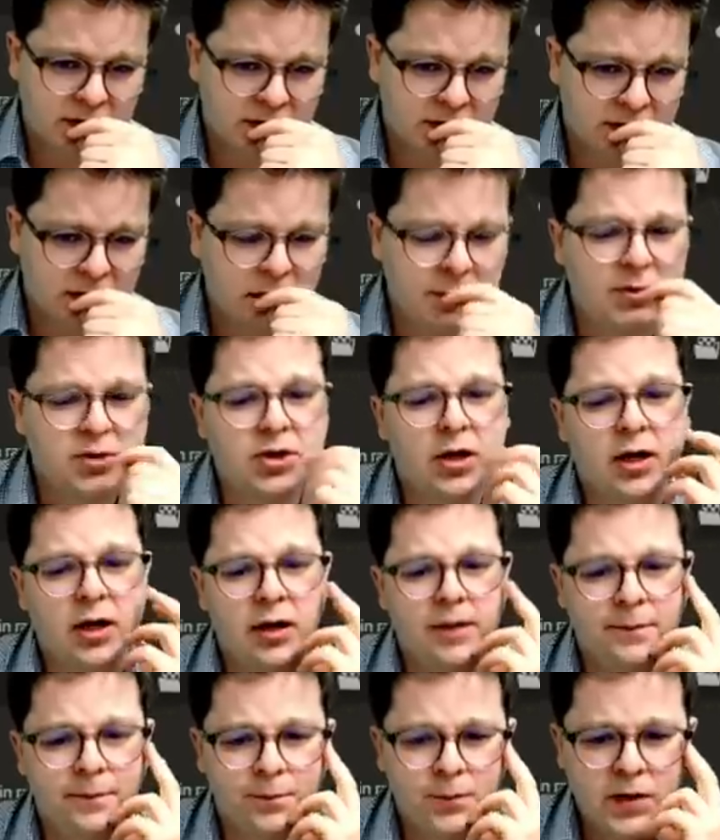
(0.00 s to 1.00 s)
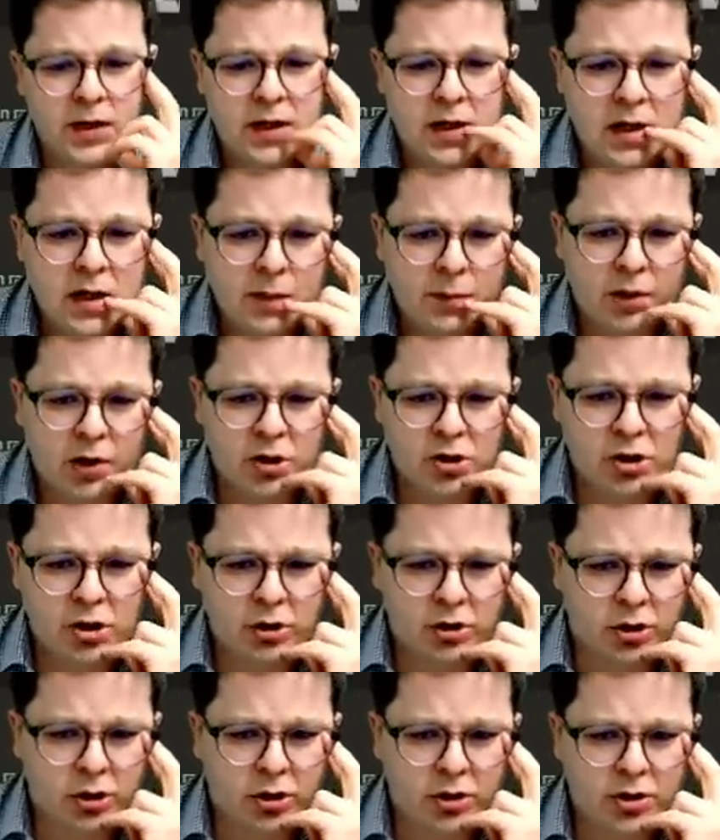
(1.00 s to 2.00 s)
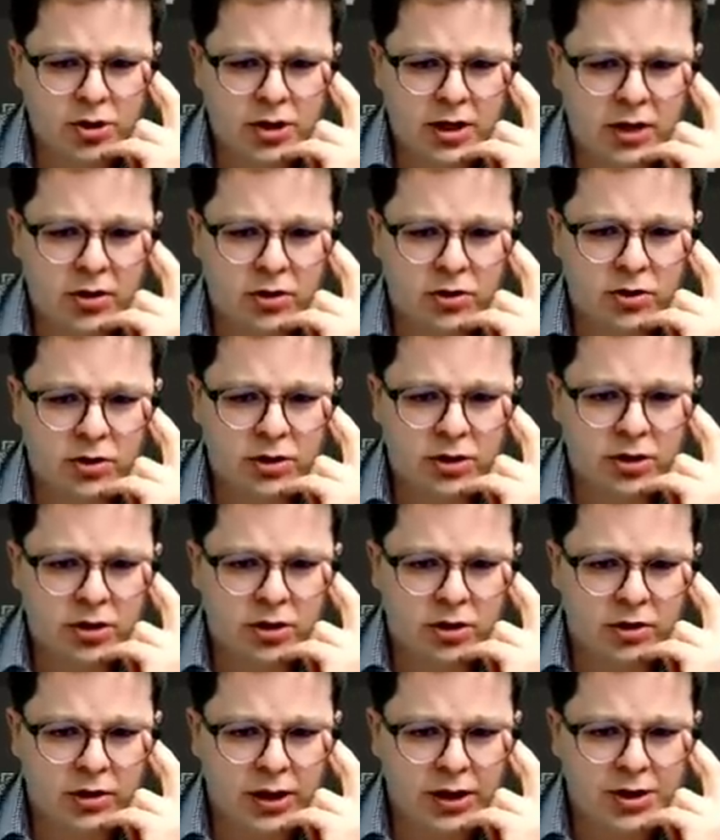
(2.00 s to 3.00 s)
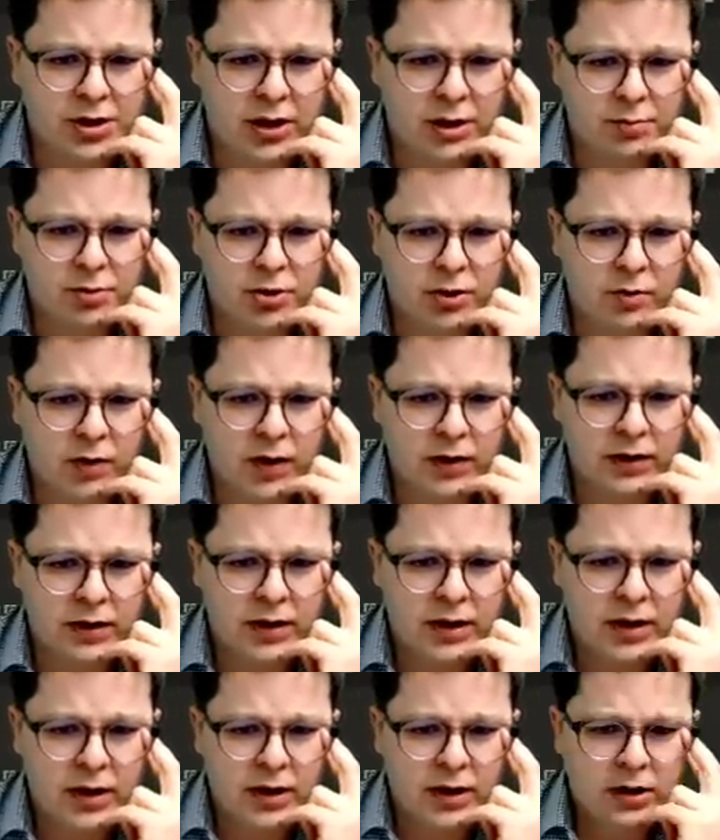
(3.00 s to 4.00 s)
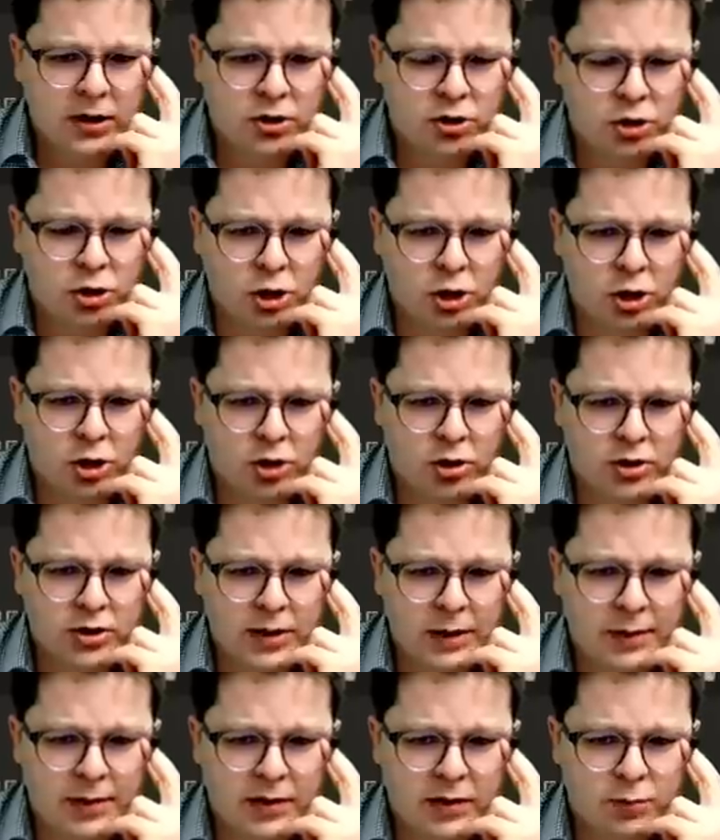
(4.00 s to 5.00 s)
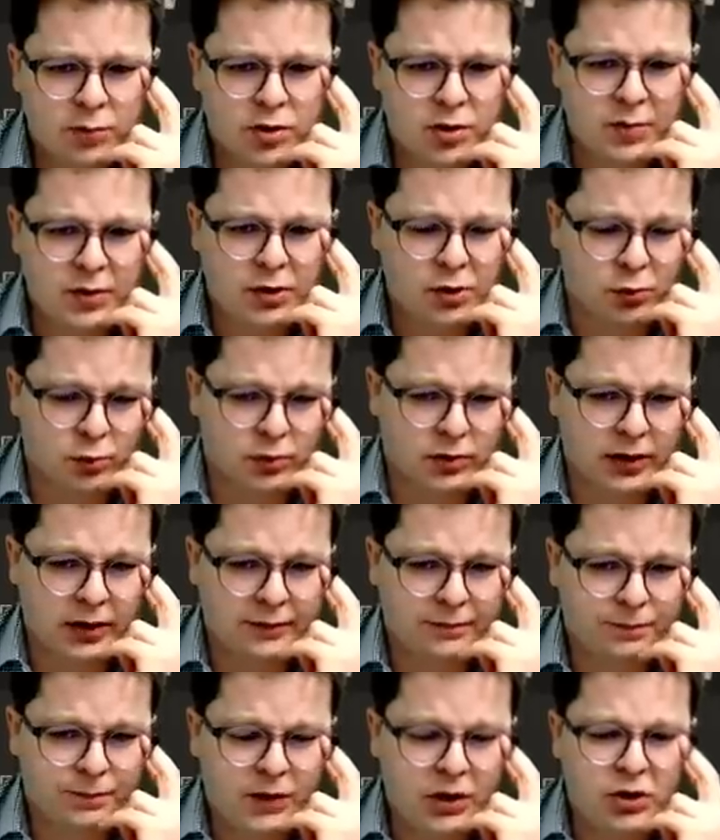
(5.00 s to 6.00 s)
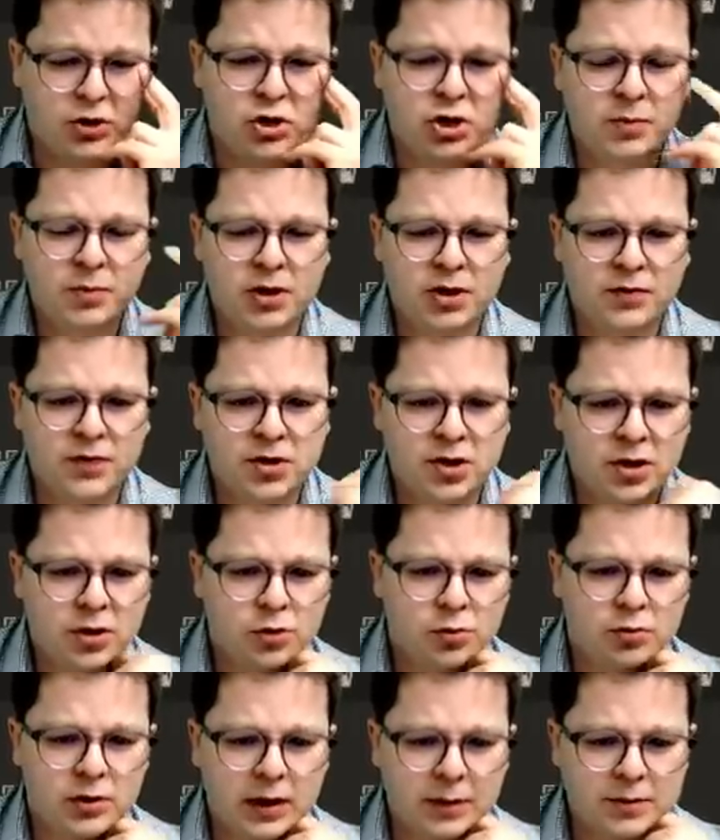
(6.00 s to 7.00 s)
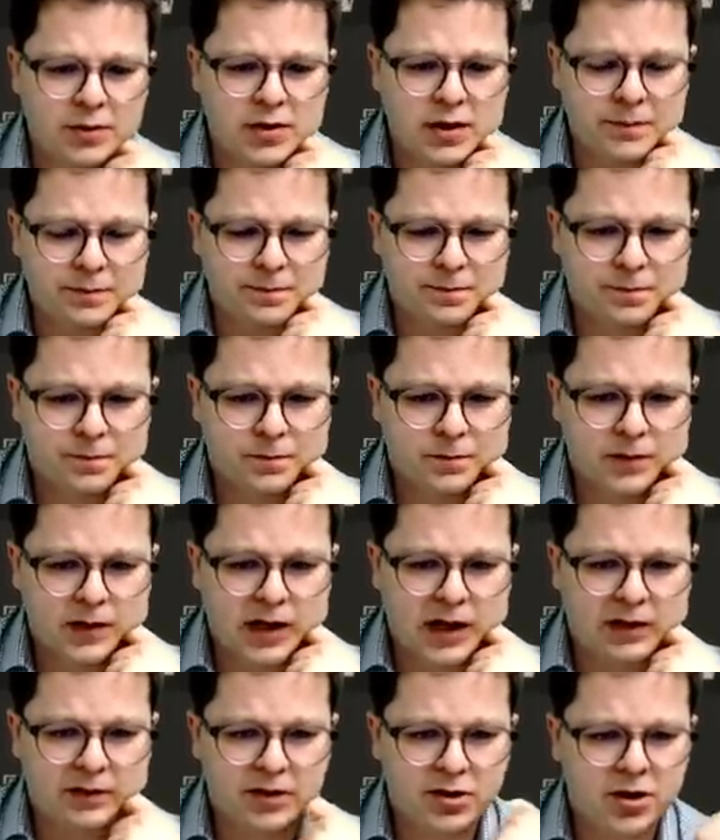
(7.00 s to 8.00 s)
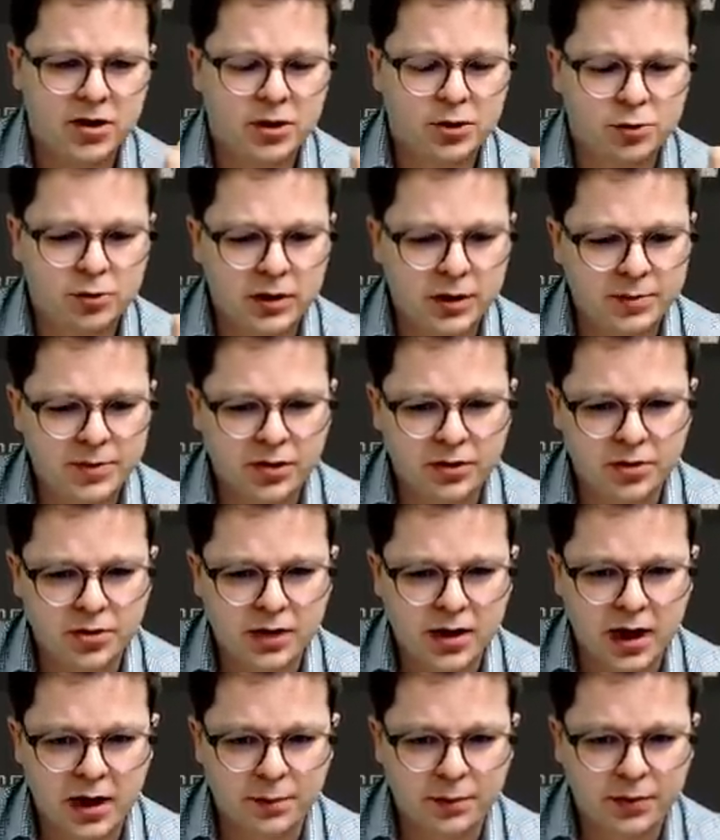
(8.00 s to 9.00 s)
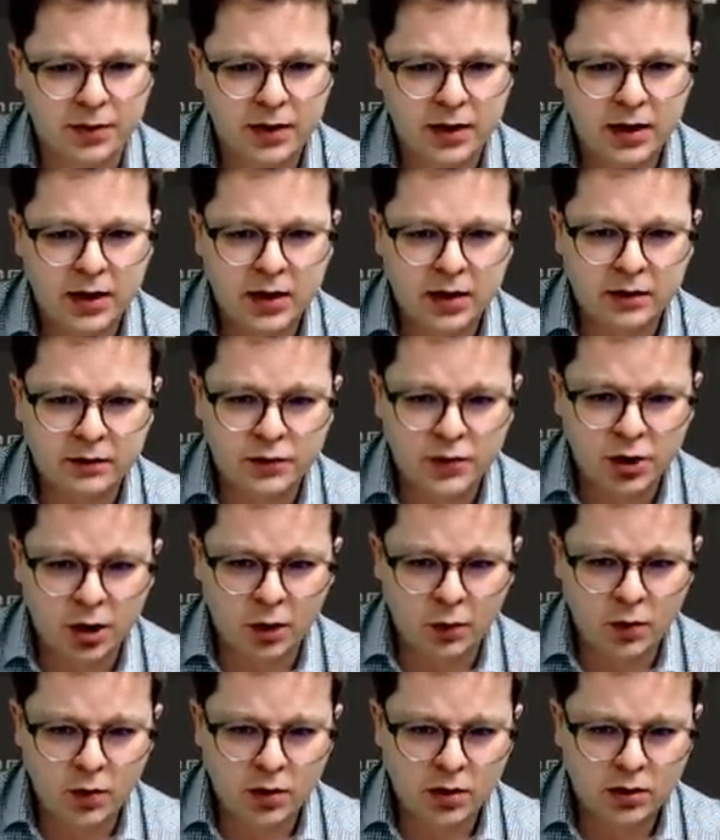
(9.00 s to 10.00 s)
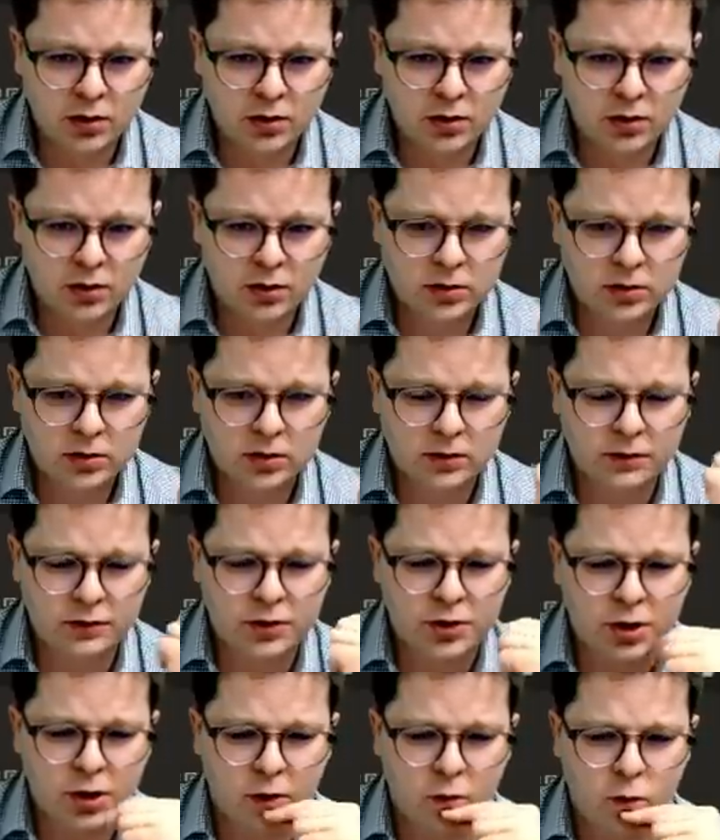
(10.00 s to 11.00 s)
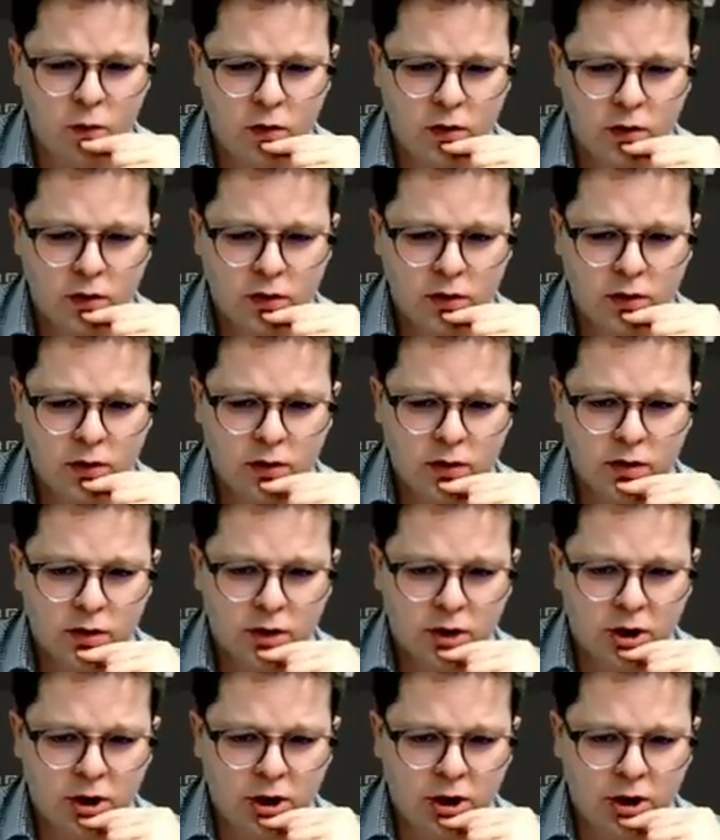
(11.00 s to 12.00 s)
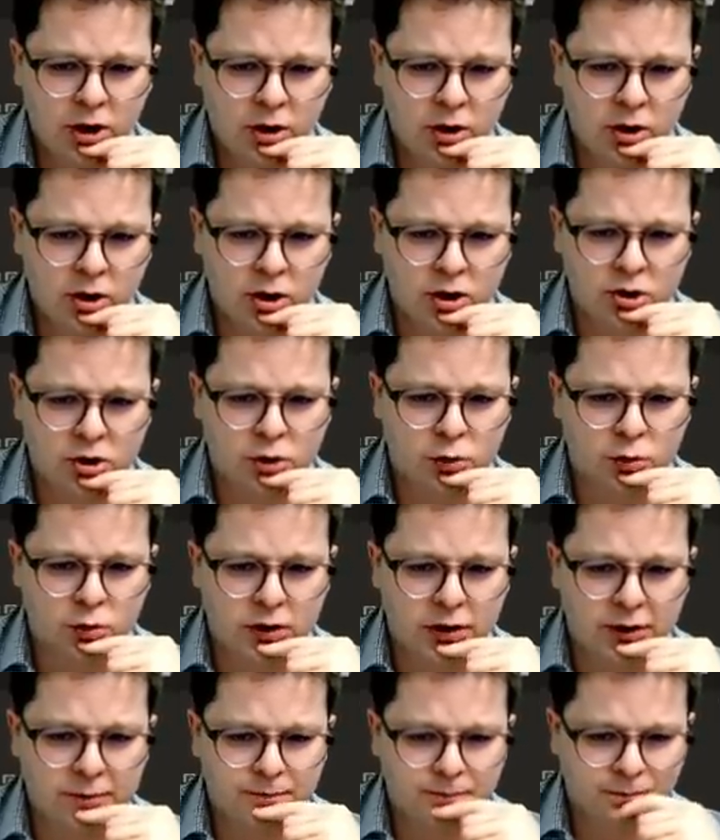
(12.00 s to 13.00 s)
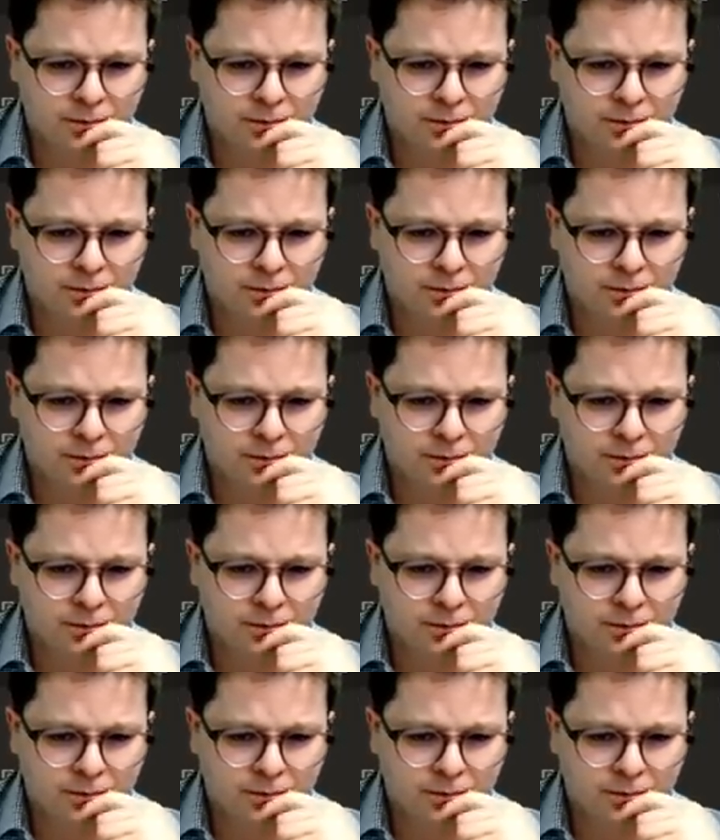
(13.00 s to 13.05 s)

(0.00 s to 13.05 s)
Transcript: Dajmy szacha. Bo chodzi o to, że jak on y, odejdzie na przykład, to ja będę mógł zbić tutaj i trzymać wieżę na siódemce. A wieża na siódemce to skarb. Wziął, wziął i grozi tutaj.